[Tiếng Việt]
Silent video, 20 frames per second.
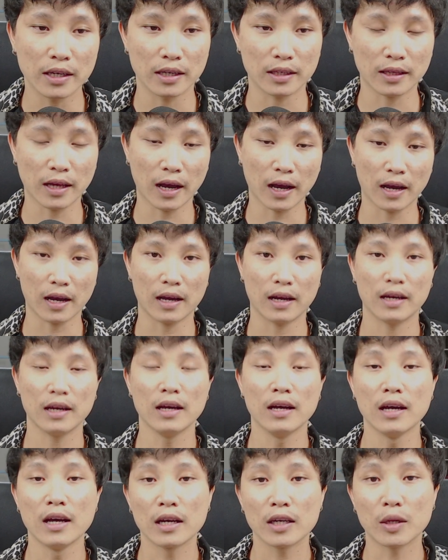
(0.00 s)
thà
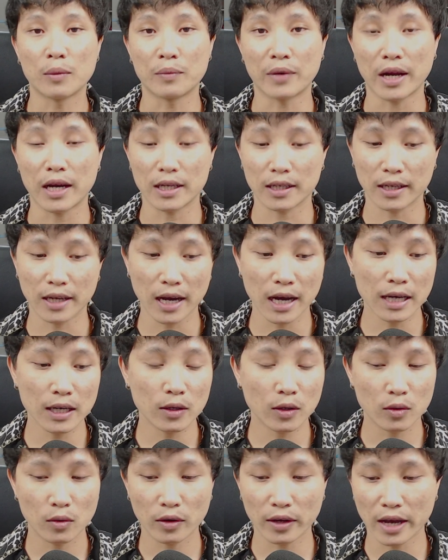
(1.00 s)
đầm nà cá là
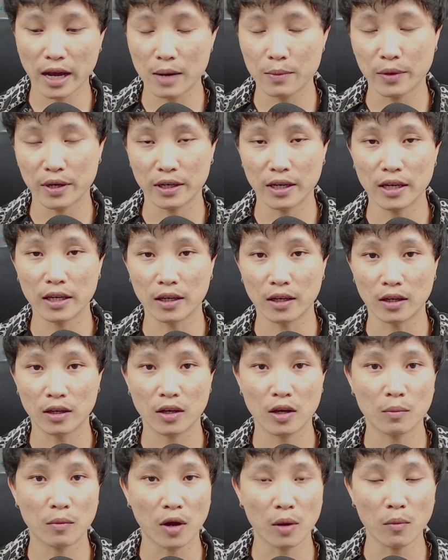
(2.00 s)
không ca mình nín
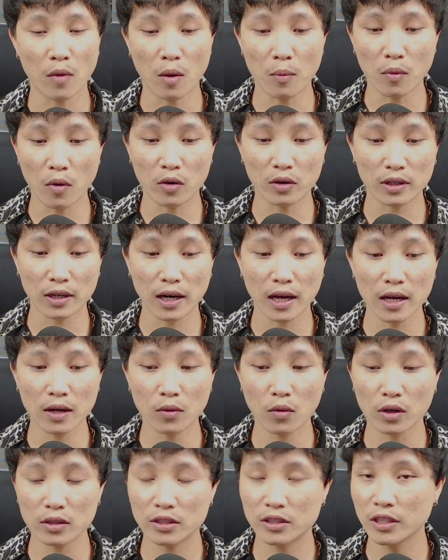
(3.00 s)
cầm mọi bóng ôn class
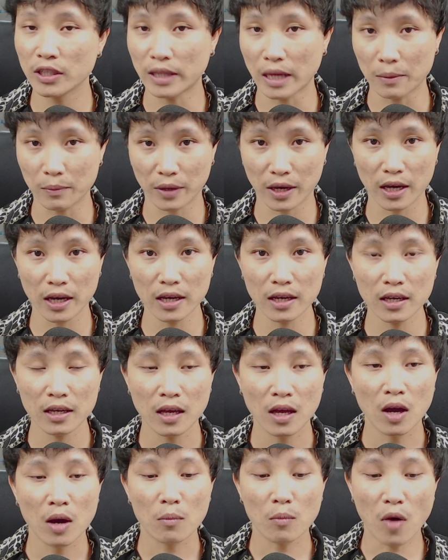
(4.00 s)
còn chưa tạm kế
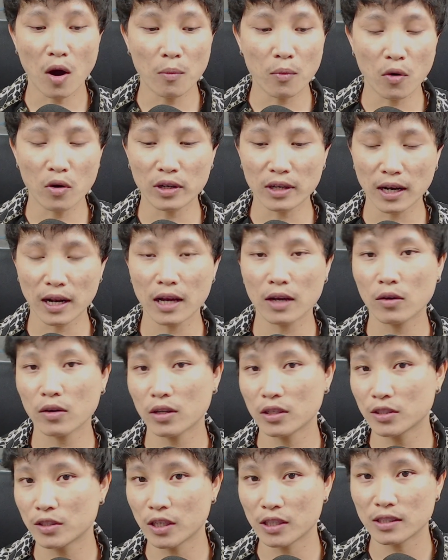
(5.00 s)
bóng ôn class còn là
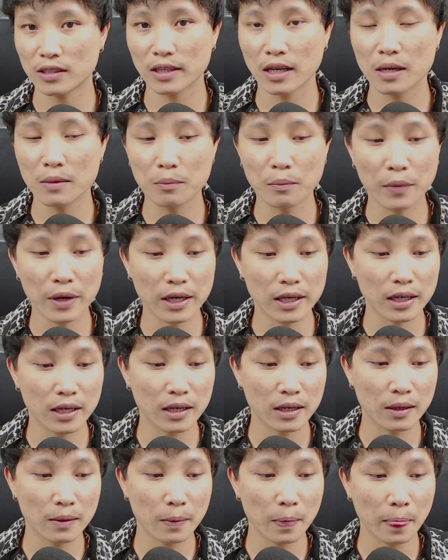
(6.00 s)
tester
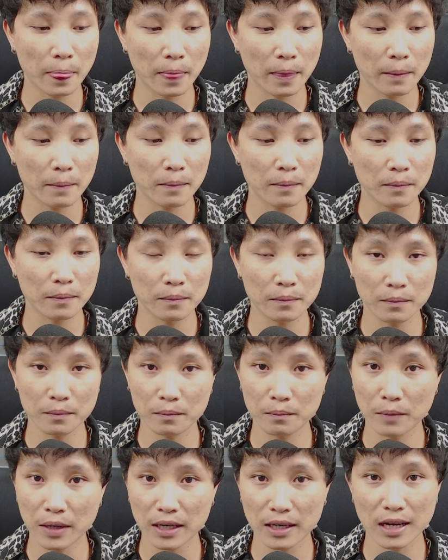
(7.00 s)

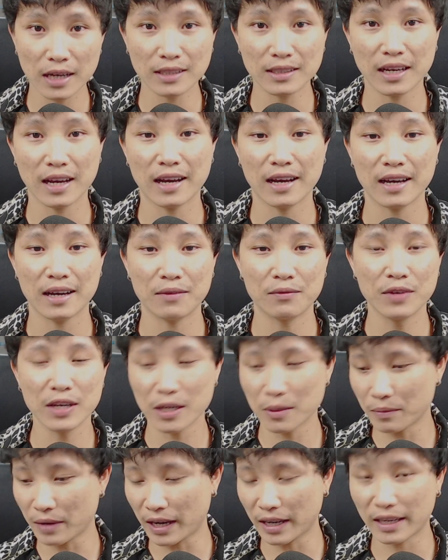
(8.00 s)
mình đang thà viết
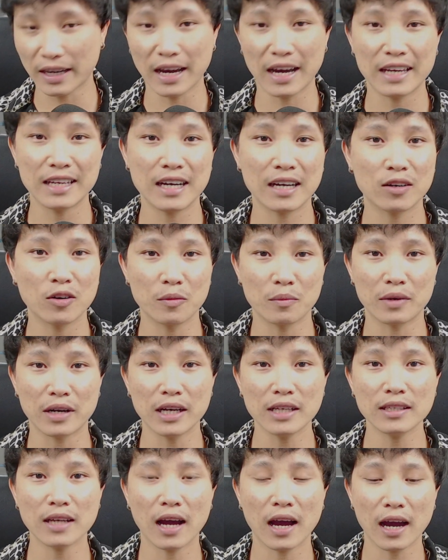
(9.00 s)
đầm nà ca giang đổi đấy
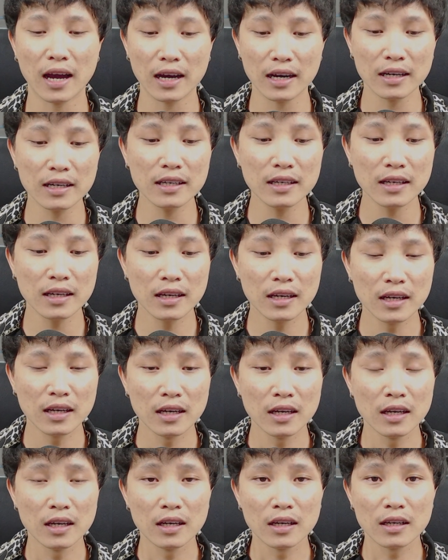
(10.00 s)
hái
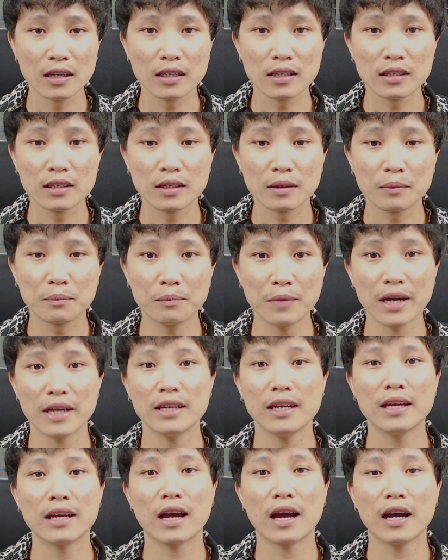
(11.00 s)

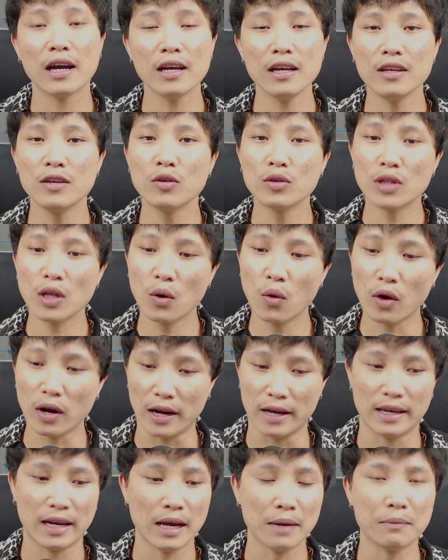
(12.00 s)
mining hái như từ luộc lại
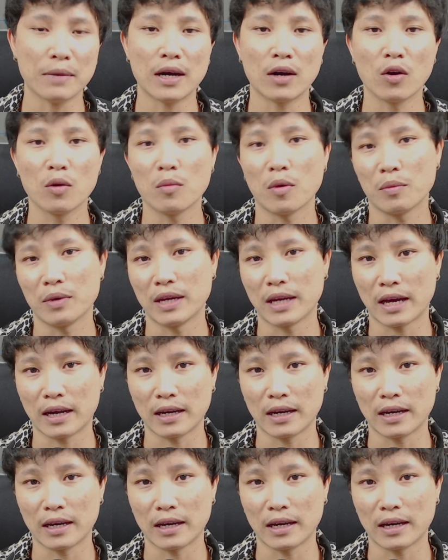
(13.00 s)
nát ban lôi mà bị này